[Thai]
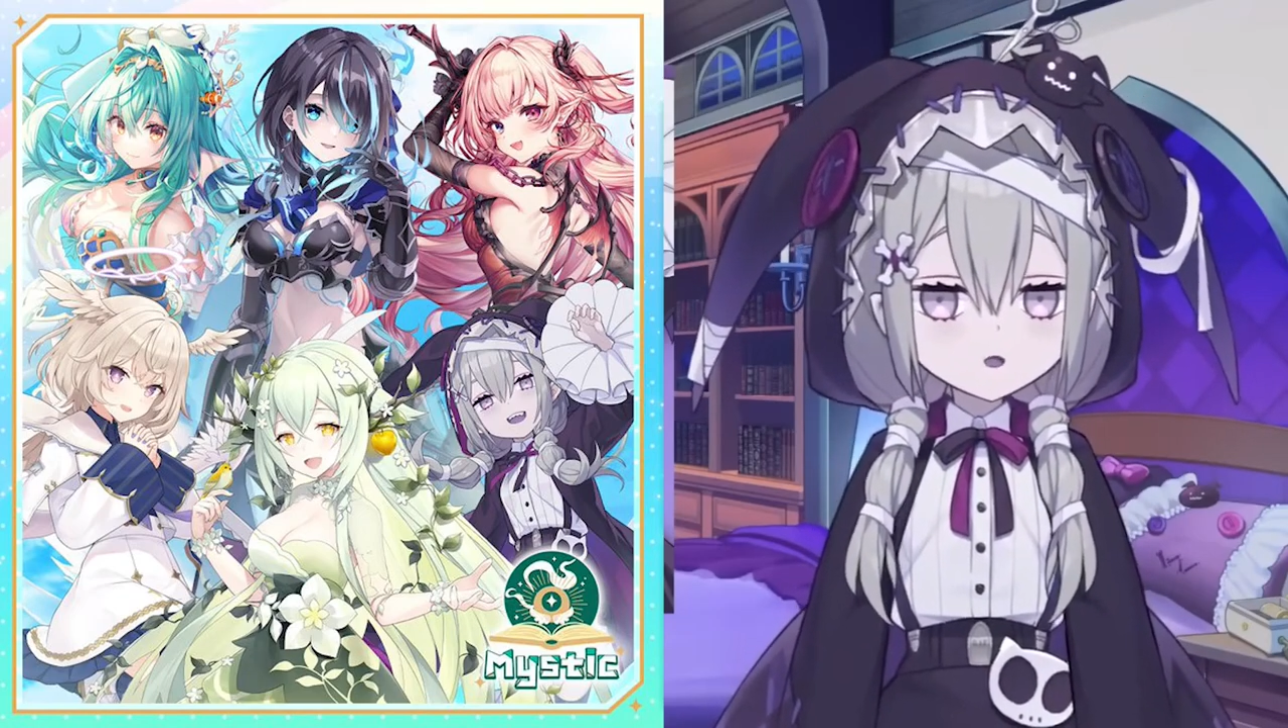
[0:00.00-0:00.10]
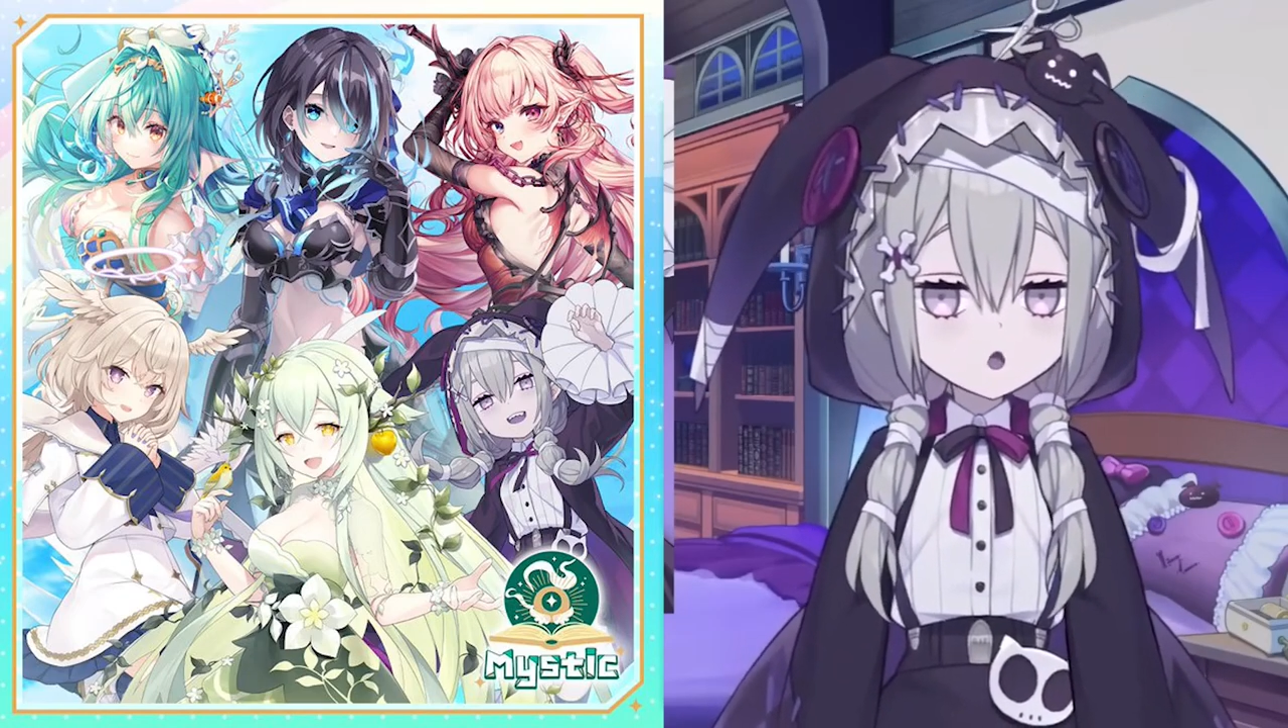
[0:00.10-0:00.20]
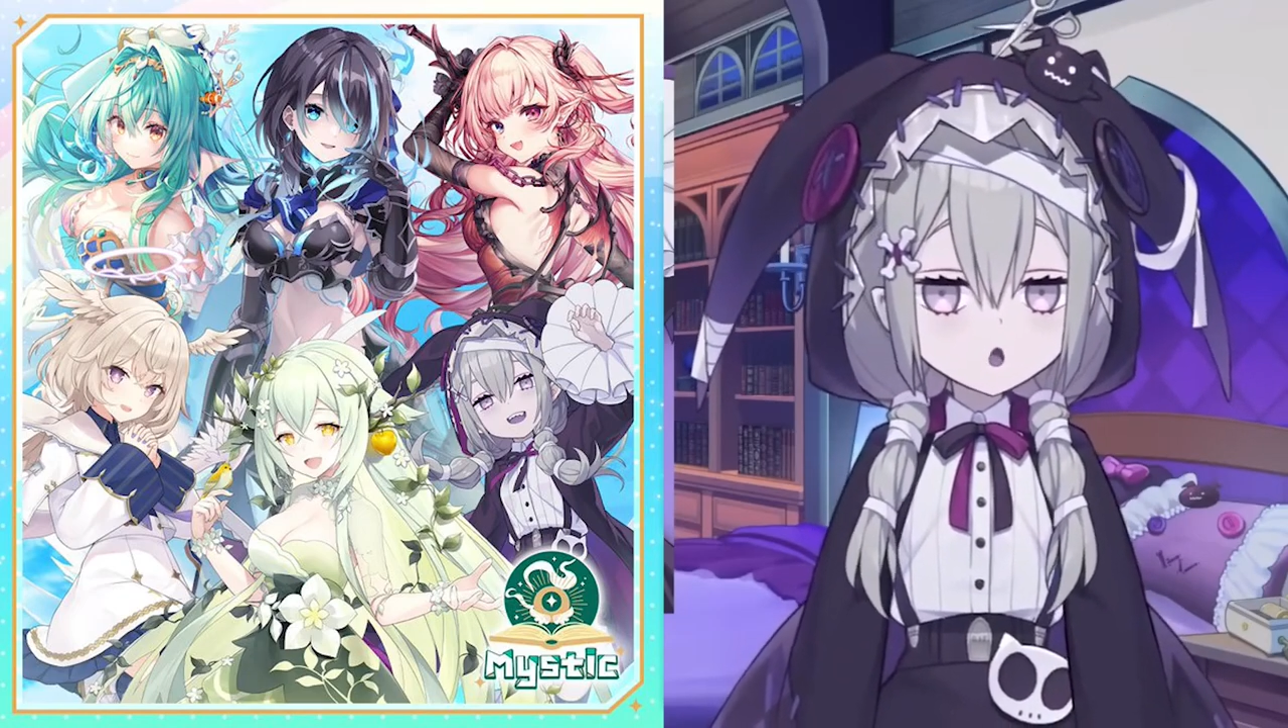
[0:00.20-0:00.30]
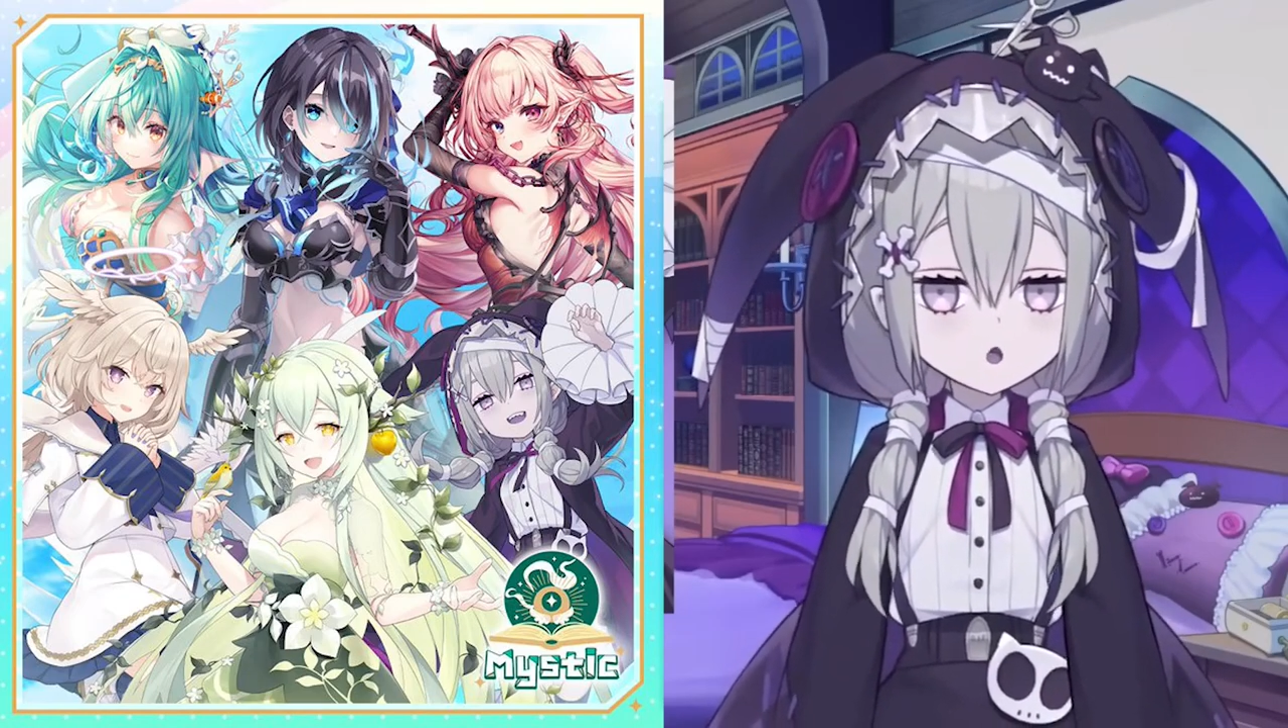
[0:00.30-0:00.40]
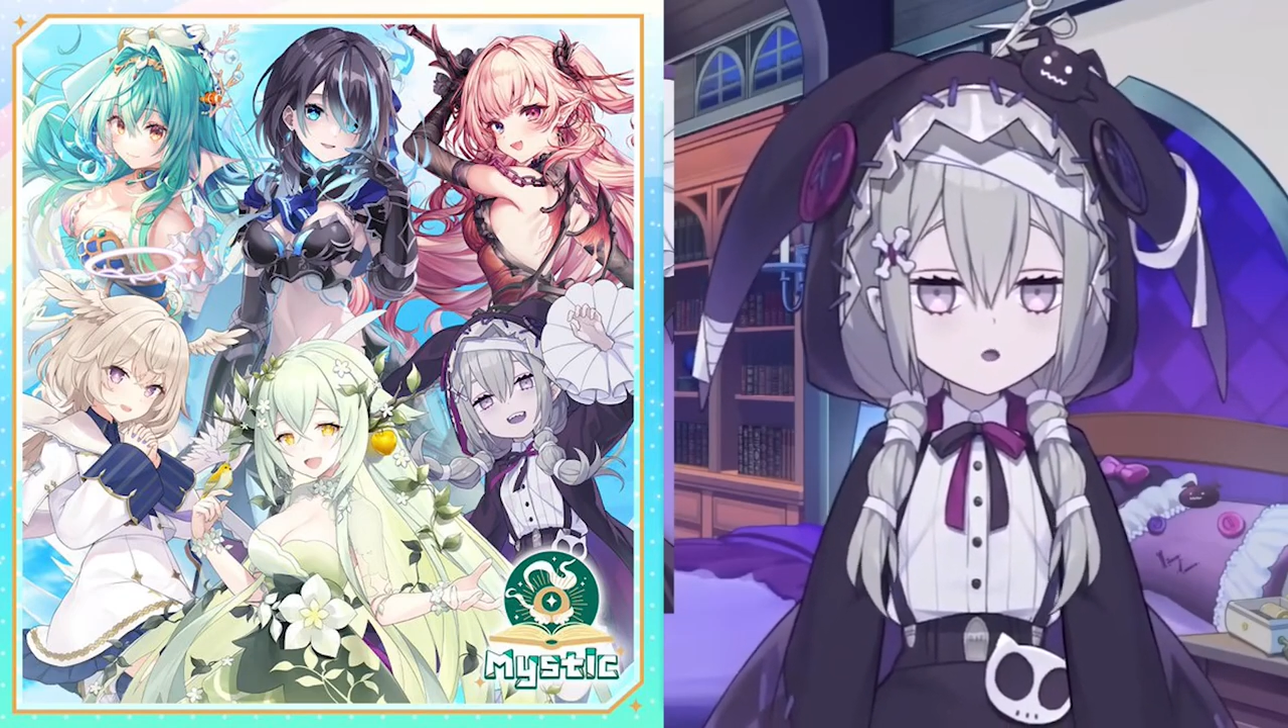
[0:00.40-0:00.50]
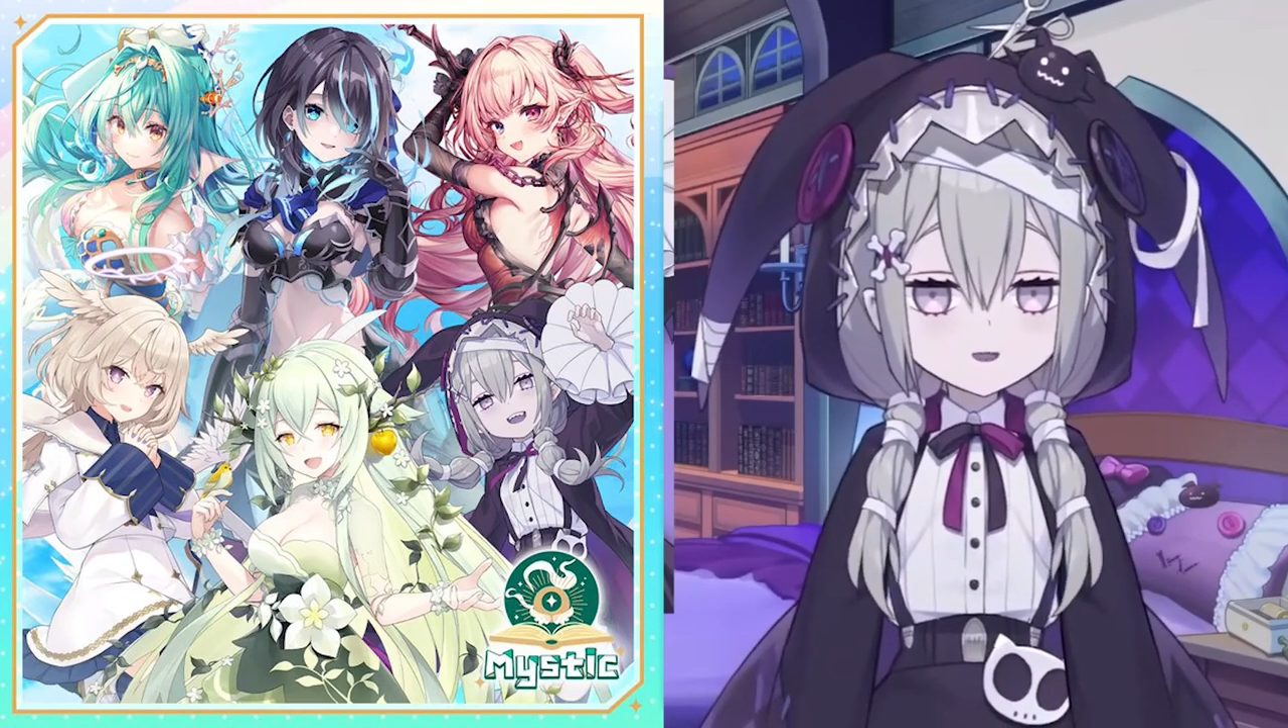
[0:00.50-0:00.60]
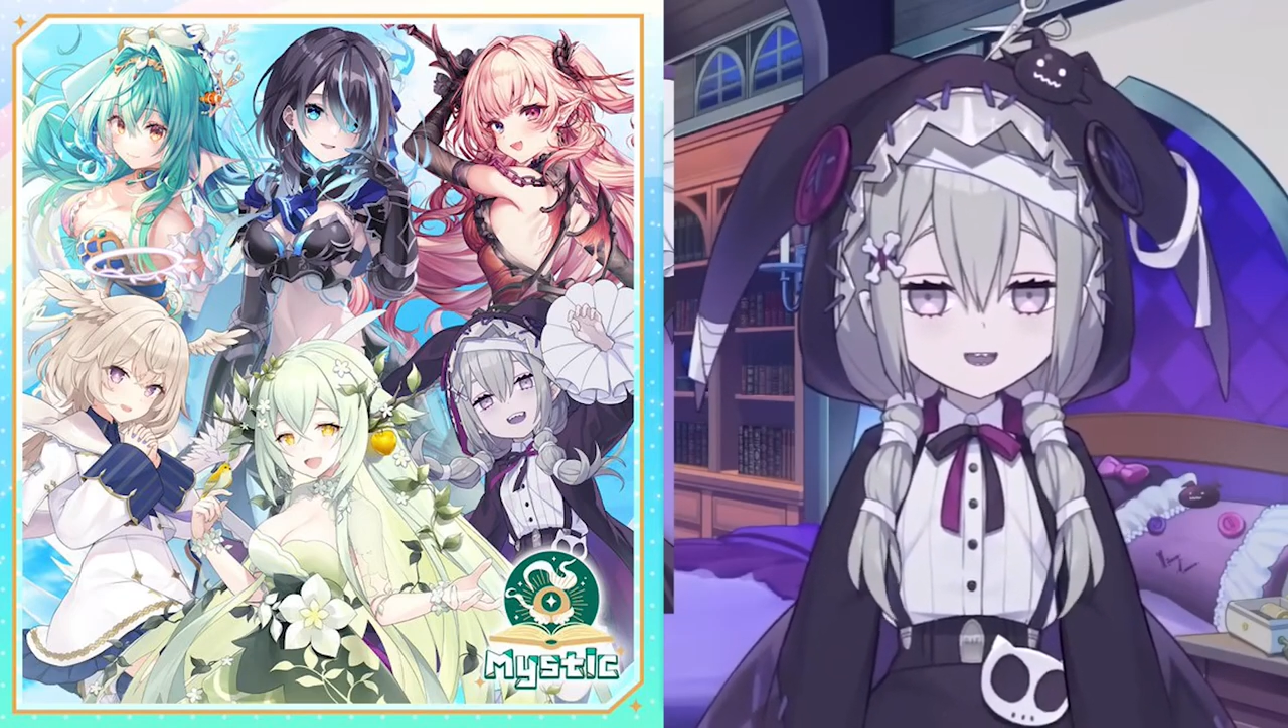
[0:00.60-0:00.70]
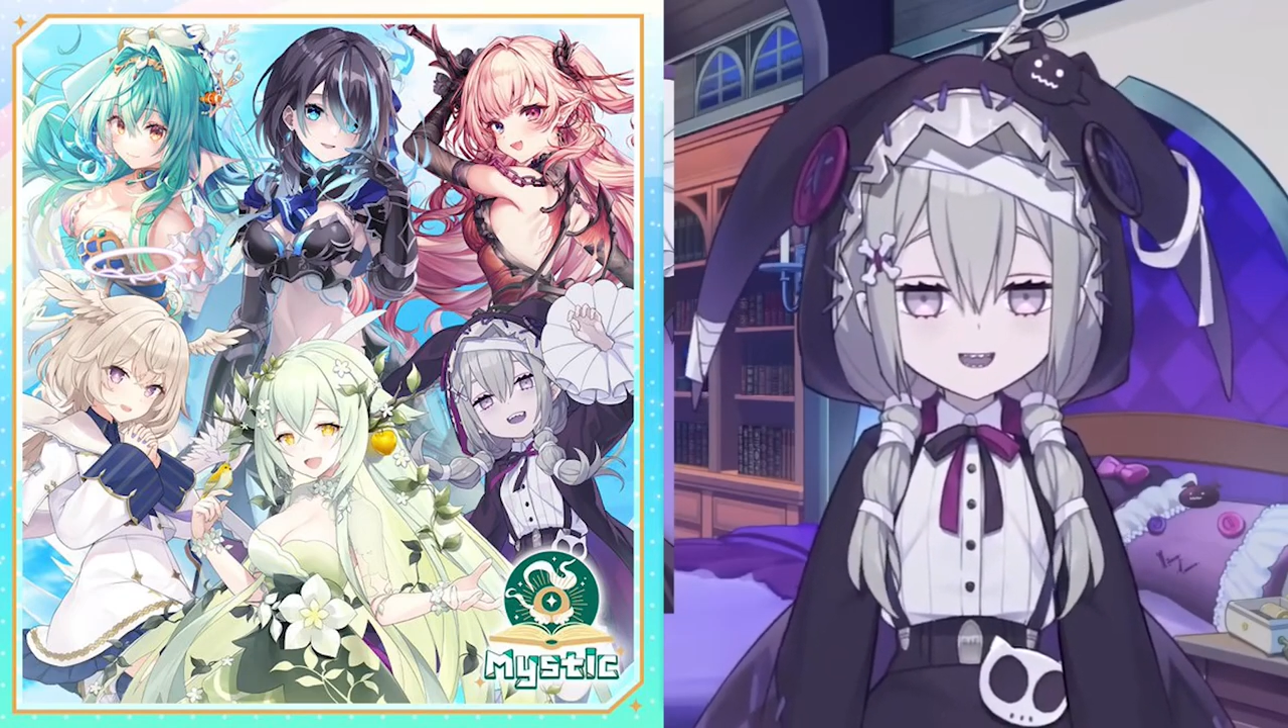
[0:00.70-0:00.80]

ร้อยแบบนี้